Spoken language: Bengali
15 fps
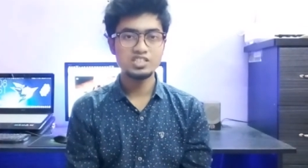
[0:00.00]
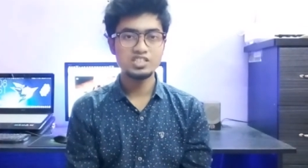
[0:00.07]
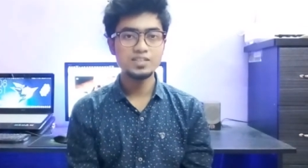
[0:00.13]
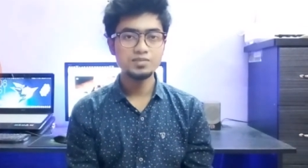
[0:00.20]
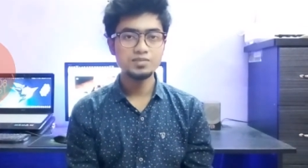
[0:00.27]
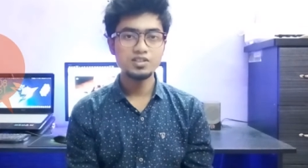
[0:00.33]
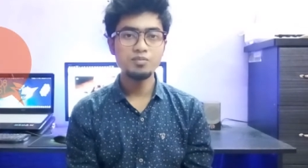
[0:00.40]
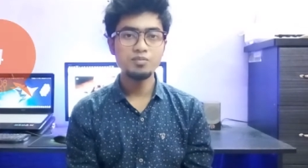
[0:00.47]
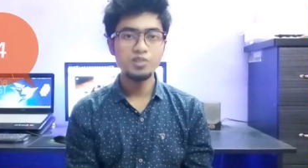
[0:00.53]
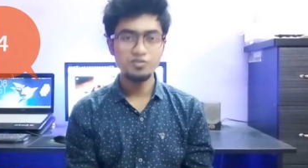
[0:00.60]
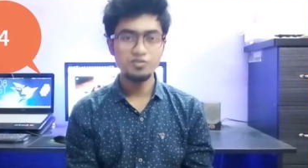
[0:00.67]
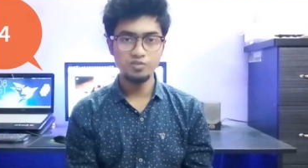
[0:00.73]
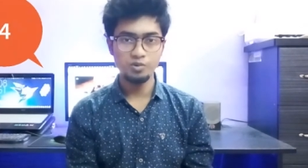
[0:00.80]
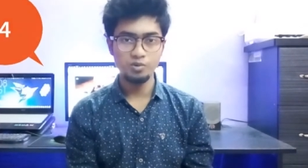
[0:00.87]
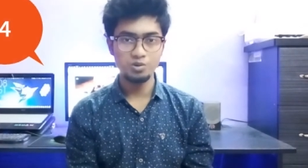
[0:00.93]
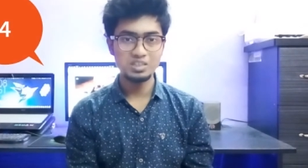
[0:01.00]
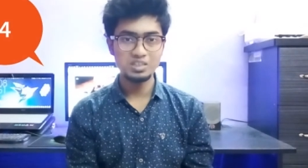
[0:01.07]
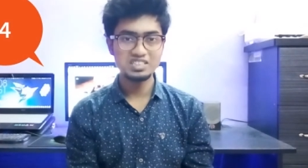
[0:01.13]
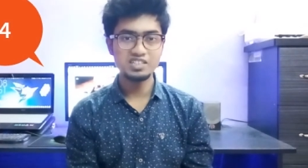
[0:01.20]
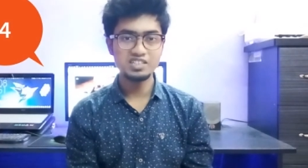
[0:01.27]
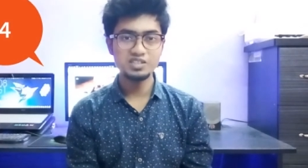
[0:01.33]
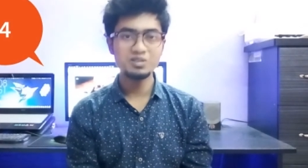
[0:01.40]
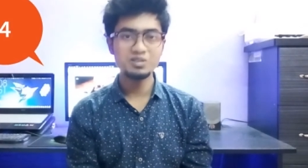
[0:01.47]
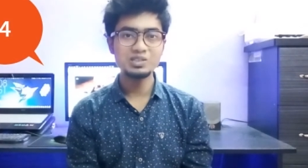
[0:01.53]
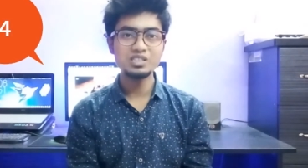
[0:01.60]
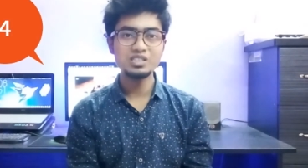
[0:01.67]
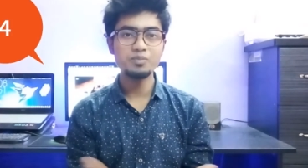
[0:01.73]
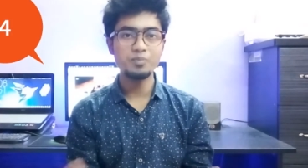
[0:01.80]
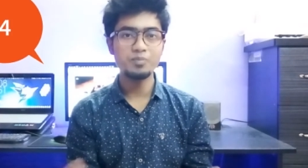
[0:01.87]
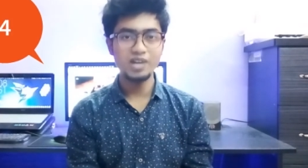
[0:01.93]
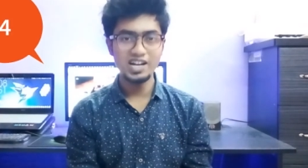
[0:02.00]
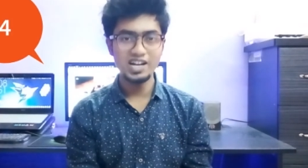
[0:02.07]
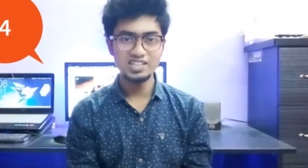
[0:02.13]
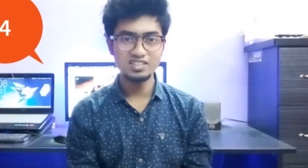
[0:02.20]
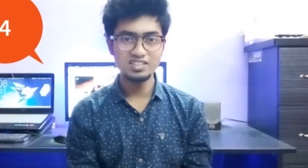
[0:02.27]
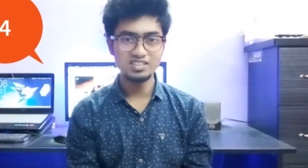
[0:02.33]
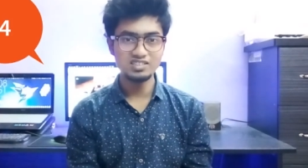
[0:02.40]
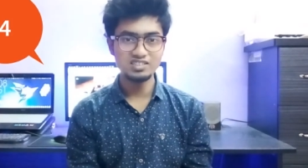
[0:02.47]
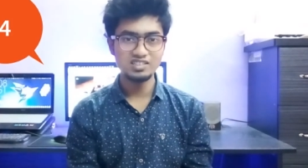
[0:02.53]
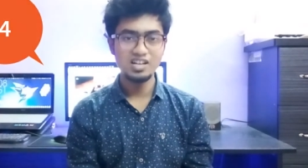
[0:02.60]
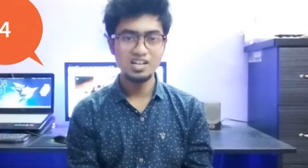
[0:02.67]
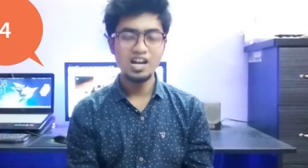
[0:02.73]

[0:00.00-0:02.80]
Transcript: টিপস নাম্বার ফোর সেটি হচ্ছে ব্রাইটনেস